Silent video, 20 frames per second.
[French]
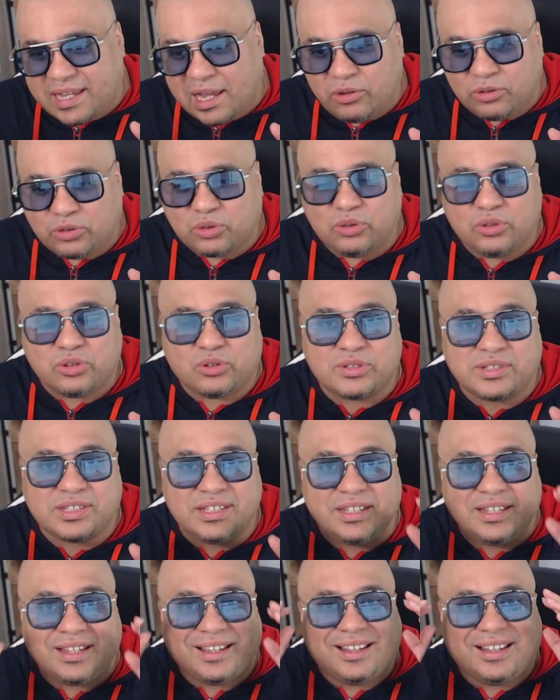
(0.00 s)
le truc
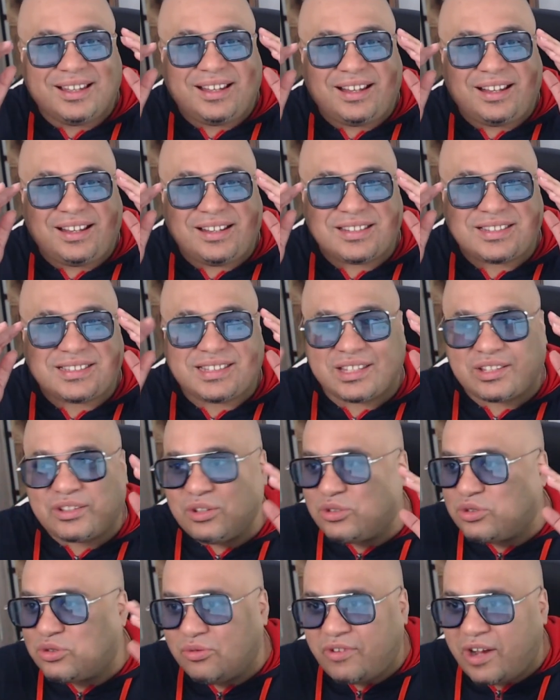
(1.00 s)
aussi. Hein, c'est que
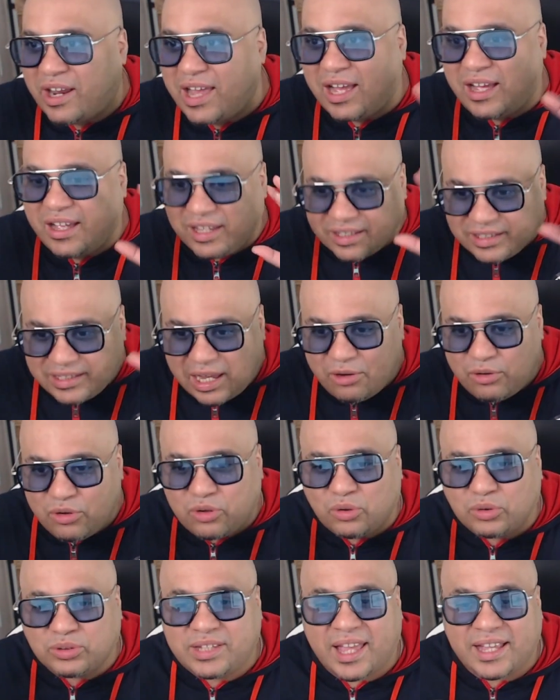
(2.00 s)
tu vois là, il y a le
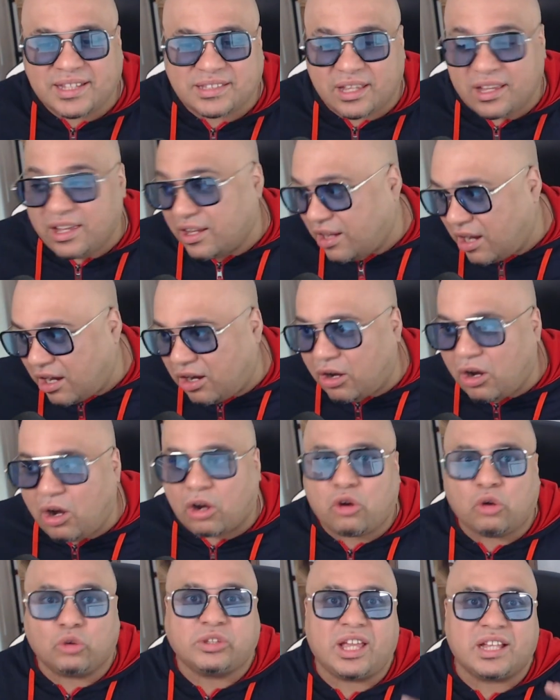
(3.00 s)
contexte. Hein, en
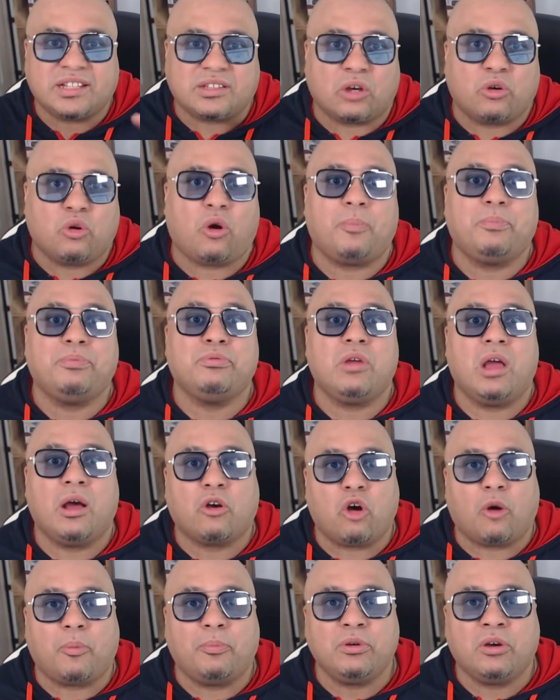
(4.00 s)
contexte encore plus,
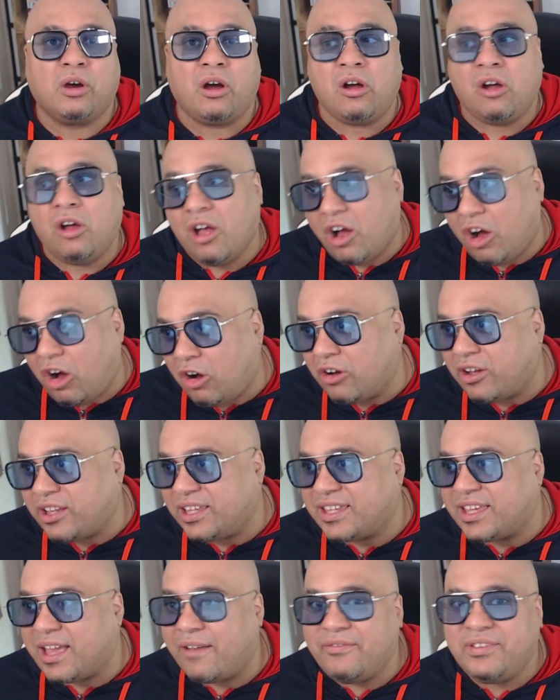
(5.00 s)
encore plus grand,
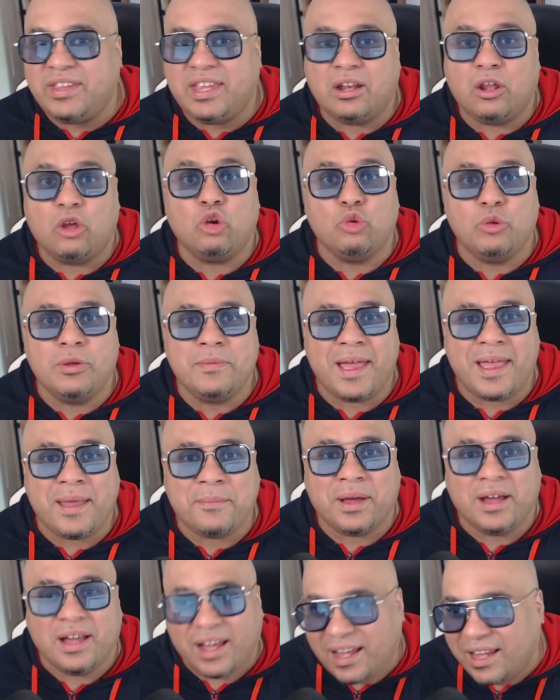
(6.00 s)
Henry Cavill
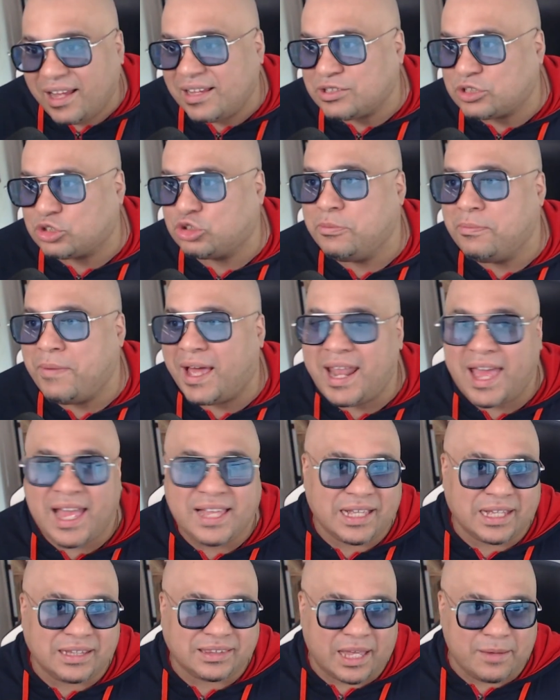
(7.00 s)
lui-même hein, se
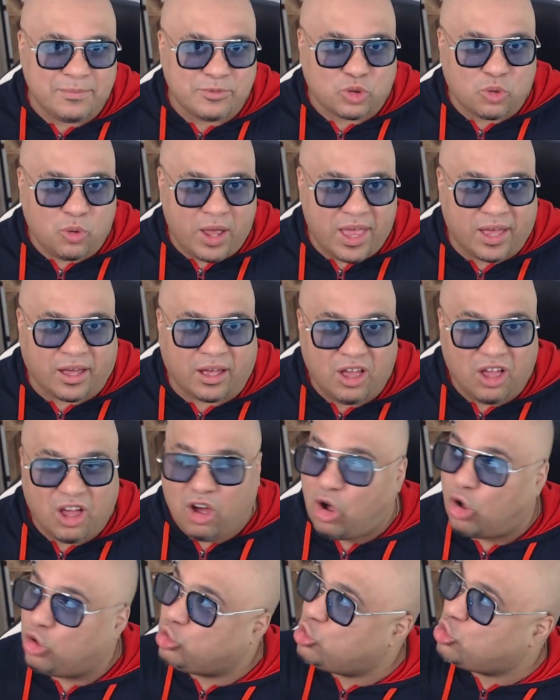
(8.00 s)
balade à Times Square
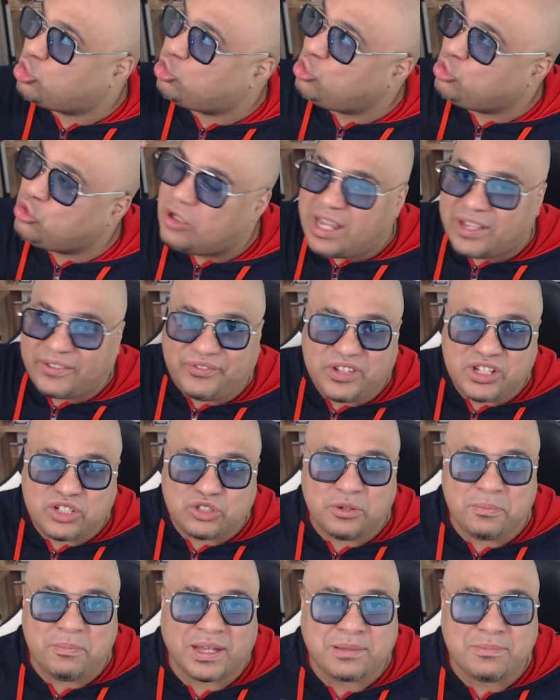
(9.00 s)
en dessous de l'affiche
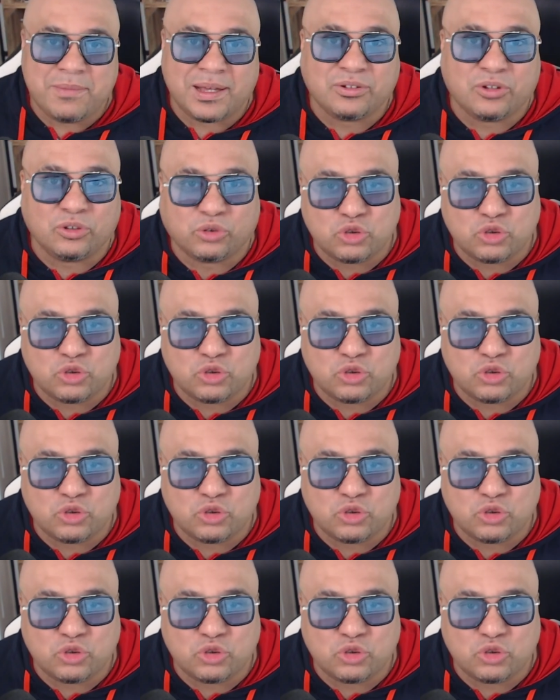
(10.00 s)
de Batman contre